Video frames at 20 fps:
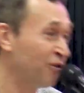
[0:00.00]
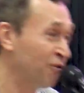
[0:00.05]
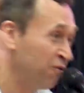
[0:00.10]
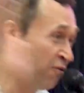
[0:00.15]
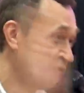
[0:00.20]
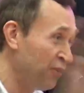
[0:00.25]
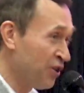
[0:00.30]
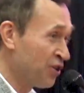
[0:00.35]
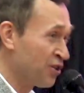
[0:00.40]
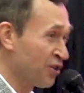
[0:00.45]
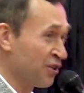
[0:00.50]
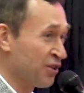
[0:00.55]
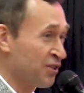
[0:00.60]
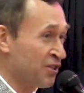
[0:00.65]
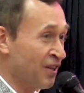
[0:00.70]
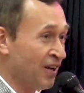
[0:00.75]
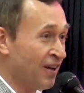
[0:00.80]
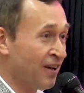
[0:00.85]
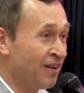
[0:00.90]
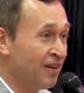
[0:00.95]

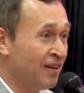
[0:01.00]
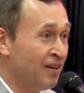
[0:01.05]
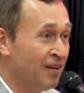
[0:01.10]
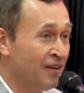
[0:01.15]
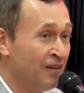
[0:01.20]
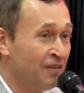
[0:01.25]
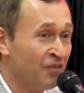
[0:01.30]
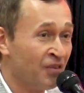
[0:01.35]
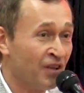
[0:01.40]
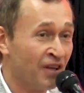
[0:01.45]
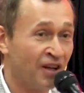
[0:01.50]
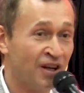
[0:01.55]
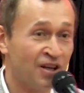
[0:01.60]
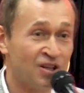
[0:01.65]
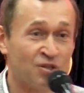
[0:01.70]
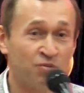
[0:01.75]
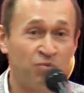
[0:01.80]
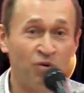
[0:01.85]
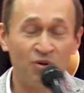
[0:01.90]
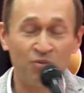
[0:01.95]
движется.
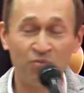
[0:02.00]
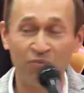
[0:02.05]
Господь,